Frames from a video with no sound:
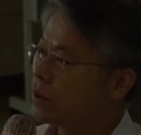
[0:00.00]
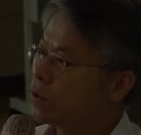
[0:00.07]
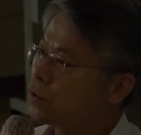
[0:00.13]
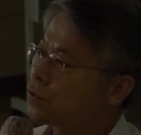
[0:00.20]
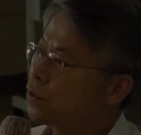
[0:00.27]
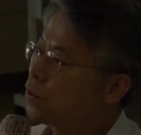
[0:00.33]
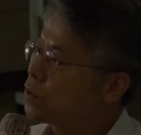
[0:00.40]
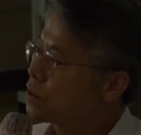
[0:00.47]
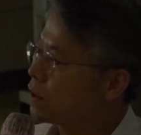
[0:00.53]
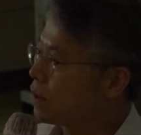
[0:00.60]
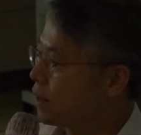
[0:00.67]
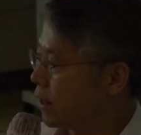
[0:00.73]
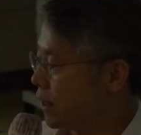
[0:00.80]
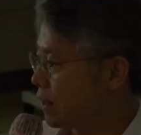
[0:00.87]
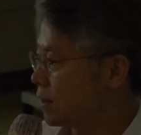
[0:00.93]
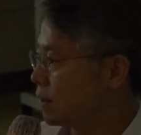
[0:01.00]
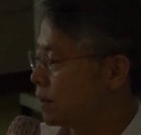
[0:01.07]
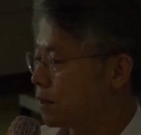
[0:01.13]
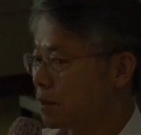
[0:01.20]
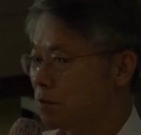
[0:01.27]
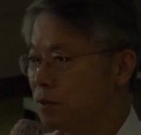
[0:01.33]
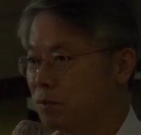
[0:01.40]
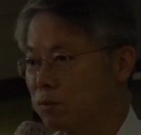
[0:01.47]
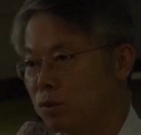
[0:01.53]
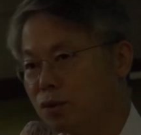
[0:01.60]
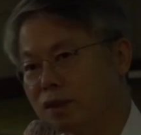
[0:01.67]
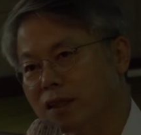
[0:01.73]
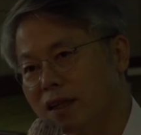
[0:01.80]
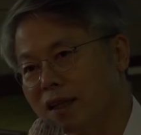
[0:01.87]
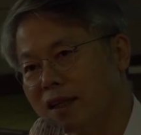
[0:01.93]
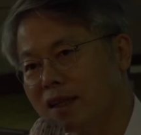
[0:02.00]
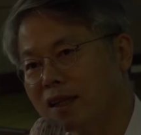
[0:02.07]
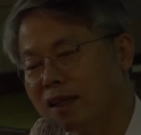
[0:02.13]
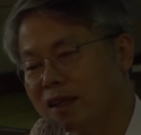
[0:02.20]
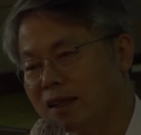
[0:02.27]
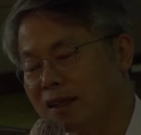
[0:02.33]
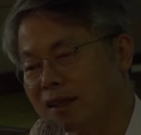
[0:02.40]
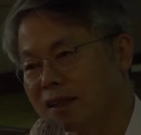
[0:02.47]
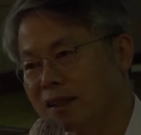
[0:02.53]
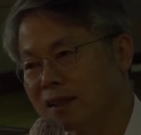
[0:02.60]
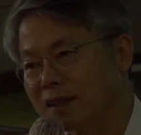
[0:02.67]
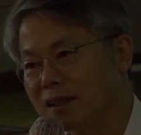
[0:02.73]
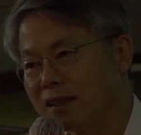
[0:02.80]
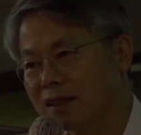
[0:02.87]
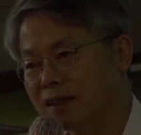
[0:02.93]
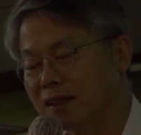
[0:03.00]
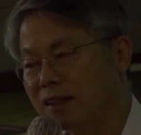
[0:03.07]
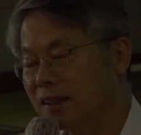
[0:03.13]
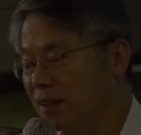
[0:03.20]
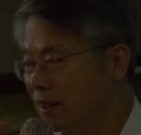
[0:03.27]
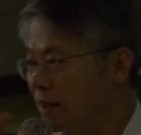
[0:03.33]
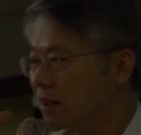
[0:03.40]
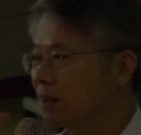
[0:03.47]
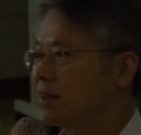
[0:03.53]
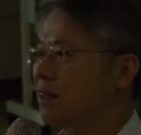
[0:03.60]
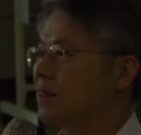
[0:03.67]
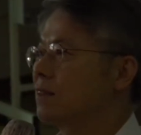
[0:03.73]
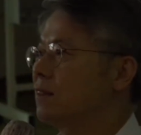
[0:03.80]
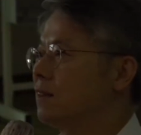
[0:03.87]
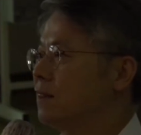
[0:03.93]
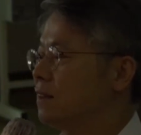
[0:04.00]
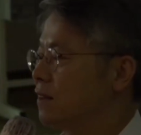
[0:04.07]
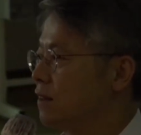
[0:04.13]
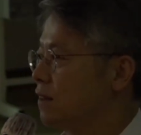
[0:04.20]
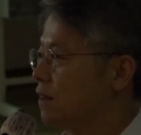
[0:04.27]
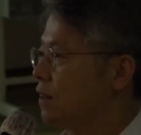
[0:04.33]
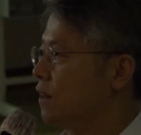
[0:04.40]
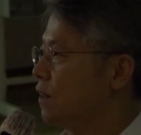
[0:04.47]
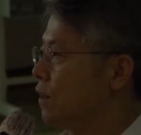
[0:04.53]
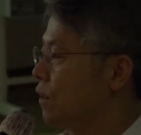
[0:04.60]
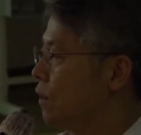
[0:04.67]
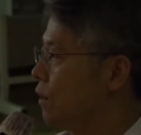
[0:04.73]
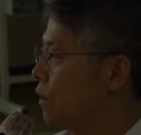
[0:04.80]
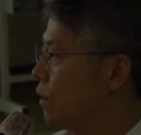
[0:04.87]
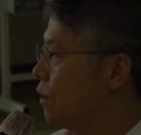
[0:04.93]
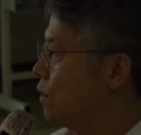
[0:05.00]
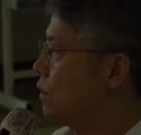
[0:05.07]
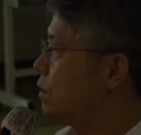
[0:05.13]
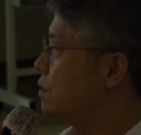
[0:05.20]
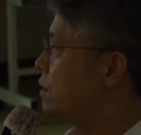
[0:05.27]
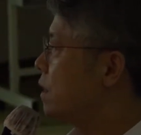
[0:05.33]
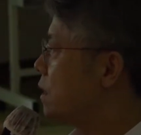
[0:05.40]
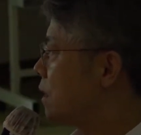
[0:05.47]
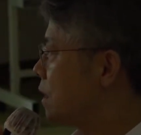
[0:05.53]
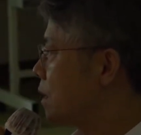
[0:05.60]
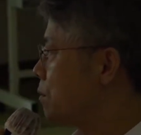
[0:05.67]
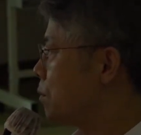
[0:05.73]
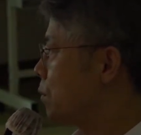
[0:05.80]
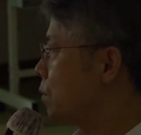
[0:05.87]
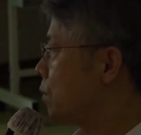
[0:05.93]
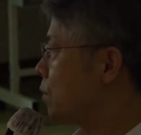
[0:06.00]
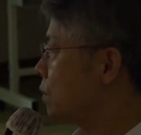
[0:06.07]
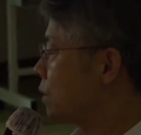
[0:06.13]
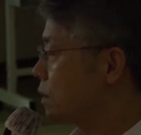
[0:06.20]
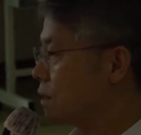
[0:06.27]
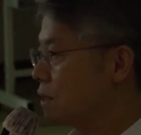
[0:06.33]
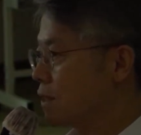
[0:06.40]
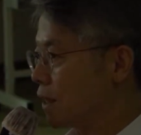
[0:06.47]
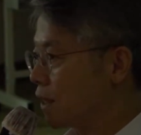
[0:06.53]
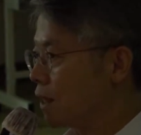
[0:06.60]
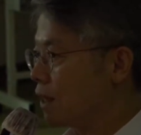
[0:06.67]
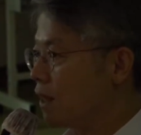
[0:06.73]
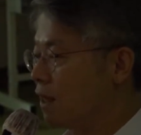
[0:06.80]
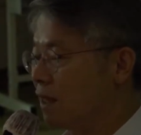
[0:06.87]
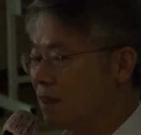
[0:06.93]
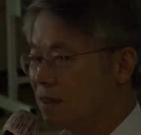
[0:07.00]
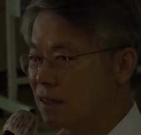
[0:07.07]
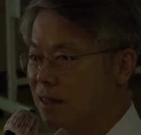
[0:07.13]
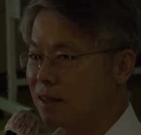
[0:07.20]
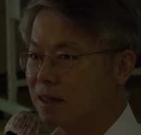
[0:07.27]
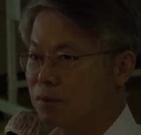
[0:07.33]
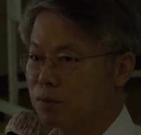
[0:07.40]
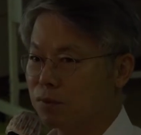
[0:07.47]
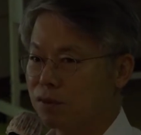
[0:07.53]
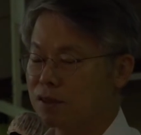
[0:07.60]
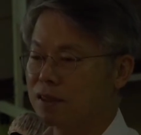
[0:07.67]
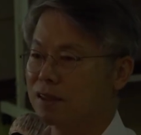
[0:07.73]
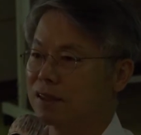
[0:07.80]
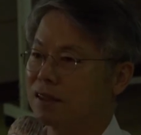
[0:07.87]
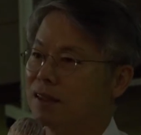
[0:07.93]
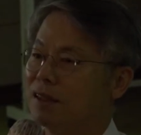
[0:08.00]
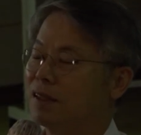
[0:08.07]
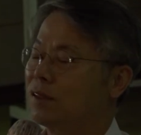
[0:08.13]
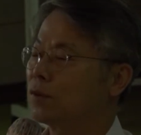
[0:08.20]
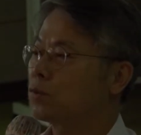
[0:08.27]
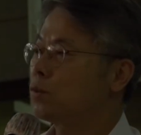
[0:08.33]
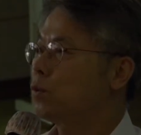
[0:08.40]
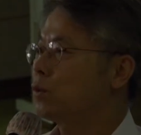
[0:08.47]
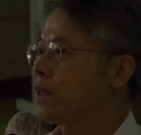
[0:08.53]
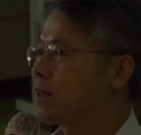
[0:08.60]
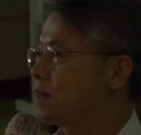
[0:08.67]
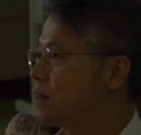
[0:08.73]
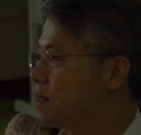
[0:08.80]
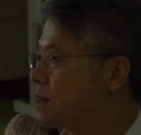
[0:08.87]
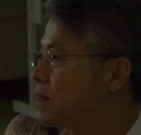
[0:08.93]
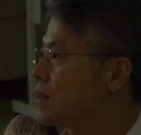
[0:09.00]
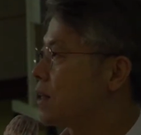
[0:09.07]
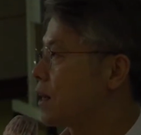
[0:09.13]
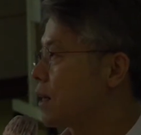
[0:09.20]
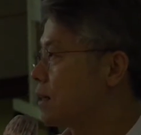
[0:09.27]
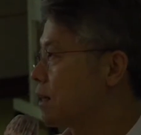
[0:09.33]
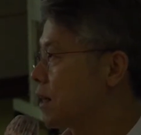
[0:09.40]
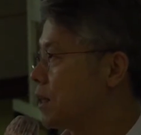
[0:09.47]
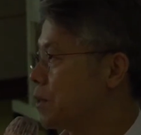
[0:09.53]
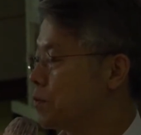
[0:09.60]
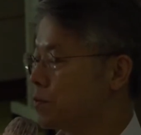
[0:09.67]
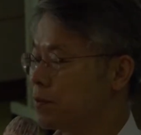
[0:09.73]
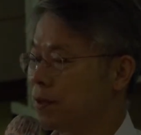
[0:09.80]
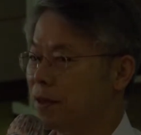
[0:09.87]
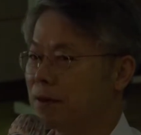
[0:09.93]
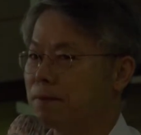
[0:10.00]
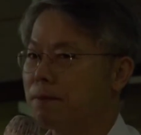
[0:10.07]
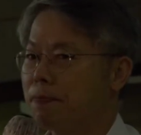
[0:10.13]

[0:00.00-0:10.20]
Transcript: 소셜 렉은 그러면 뭐냐? 그래서 얼른 생각해 보는 것이 제가 생각해 본 것이 또 다른 지체라는 개념입니다.